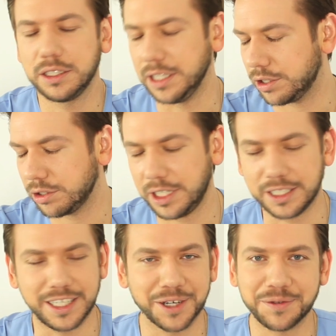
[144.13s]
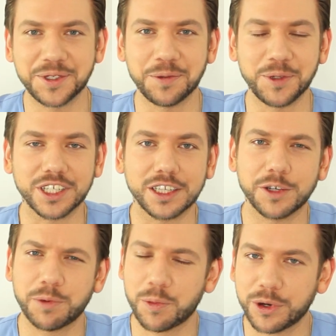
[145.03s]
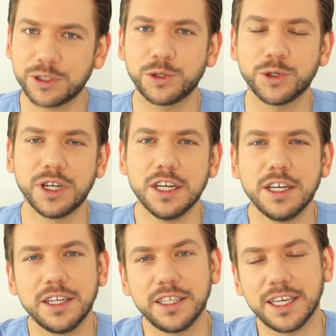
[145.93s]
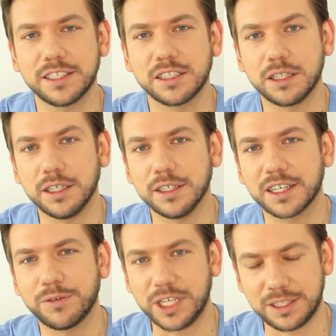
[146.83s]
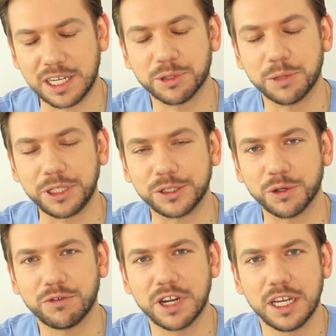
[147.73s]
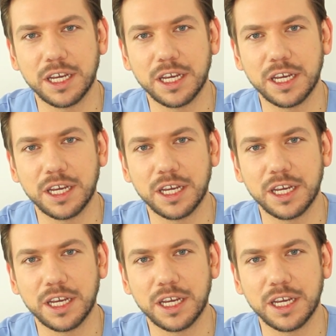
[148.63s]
nie, to nie jest jego widzimisię, to po prostu jest e, kwestia przepisów.